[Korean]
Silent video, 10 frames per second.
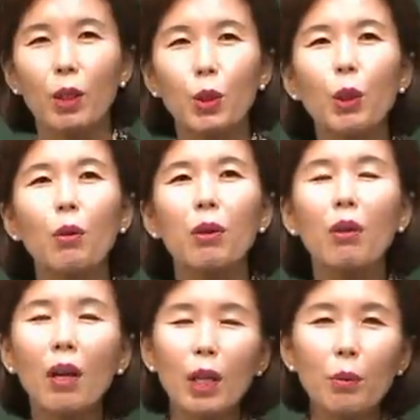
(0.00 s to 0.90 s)
두렵고
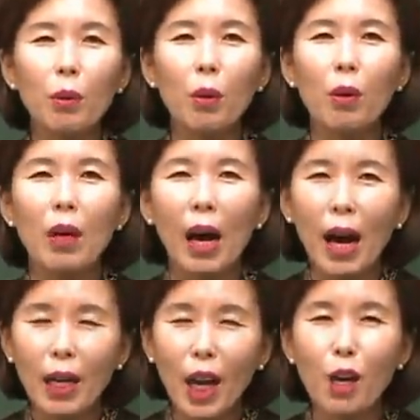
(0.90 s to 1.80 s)
떨림으로
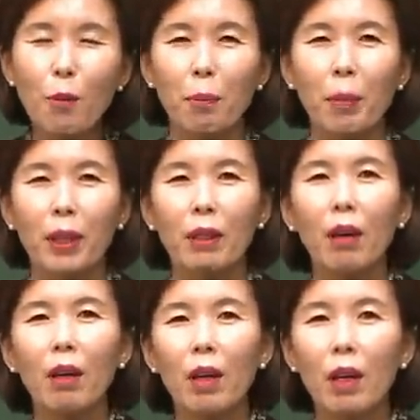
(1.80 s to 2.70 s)
하나님
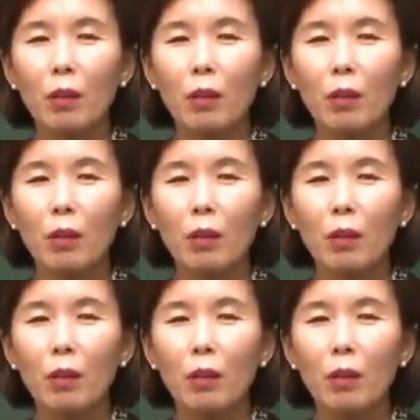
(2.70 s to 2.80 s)
앞에서